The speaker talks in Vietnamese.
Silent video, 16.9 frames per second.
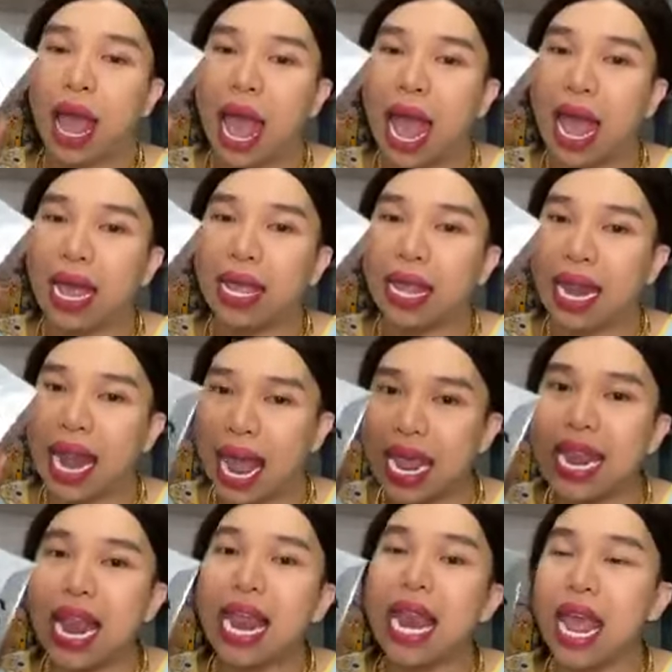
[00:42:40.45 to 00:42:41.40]
ai
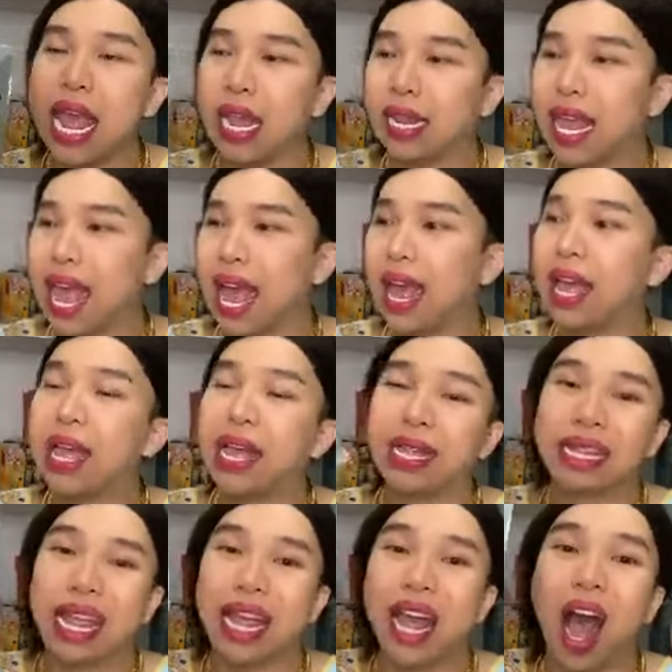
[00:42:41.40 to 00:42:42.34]
lấy lấy liền nha
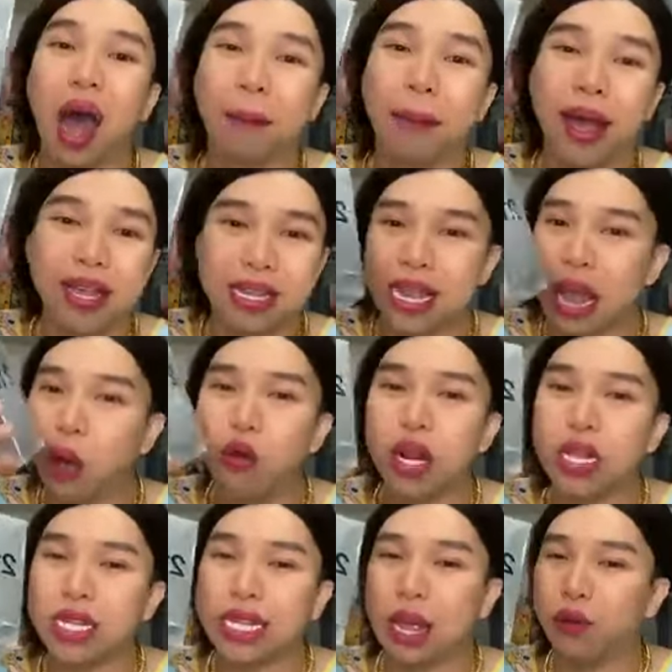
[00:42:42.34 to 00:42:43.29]
tại cái hộp hơi
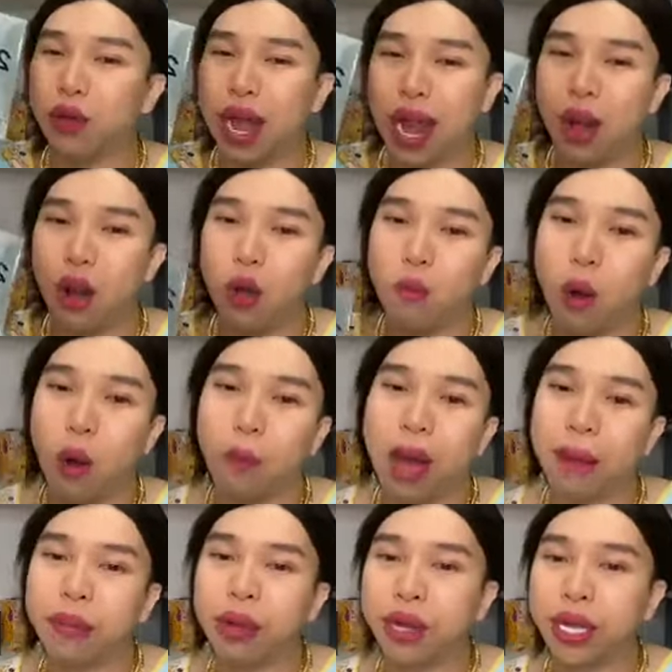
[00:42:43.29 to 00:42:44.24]
xấu nên sale rẻ luôn
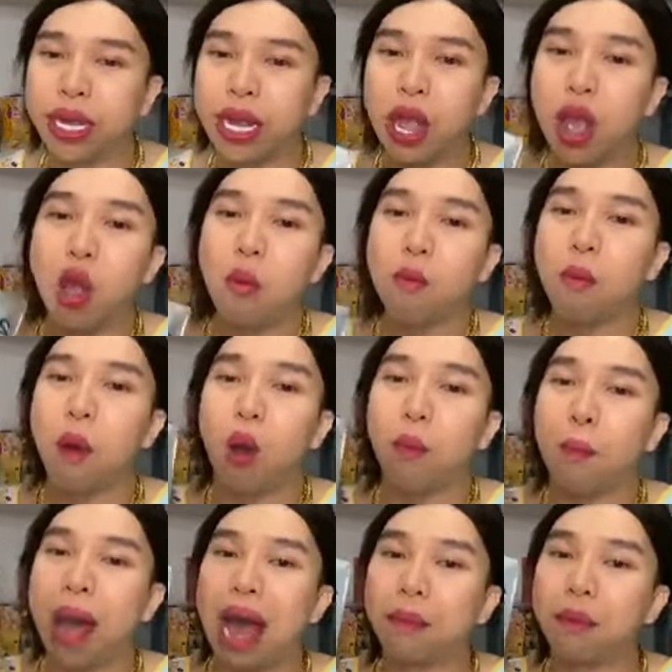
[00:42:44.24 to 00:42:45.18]
130
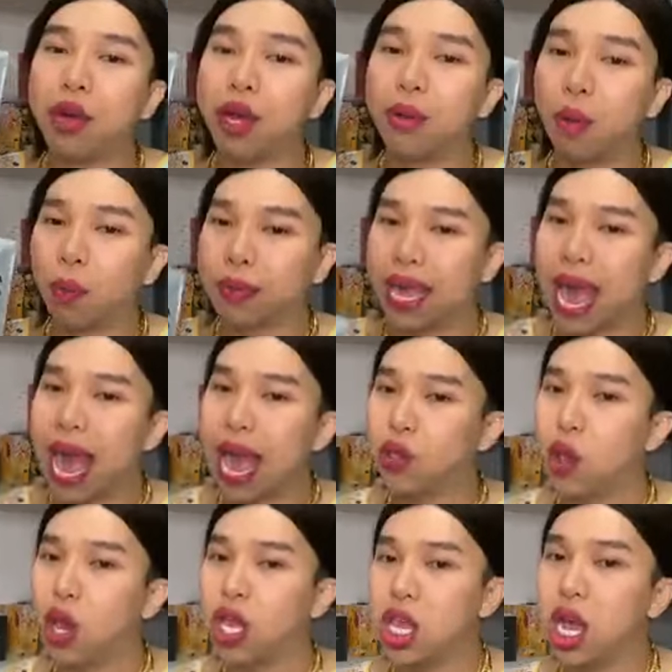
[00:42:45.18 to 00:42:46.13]
130 một
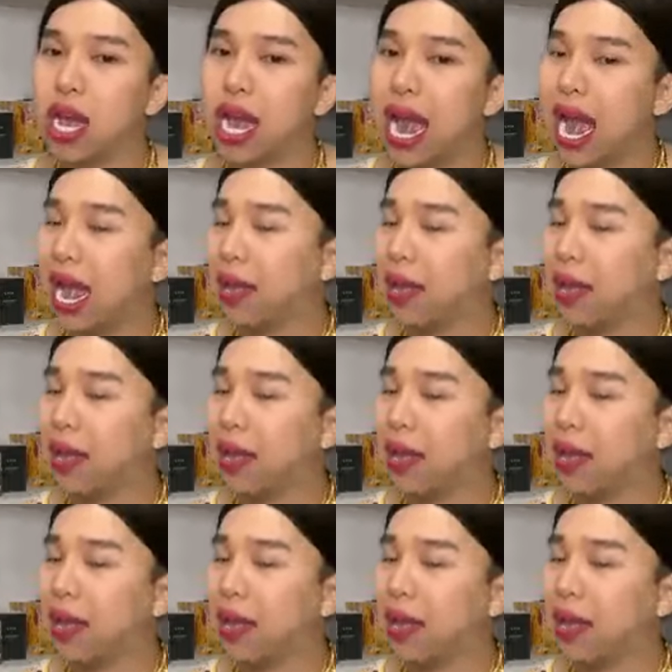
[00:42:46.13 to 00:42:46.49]
chai duy nhất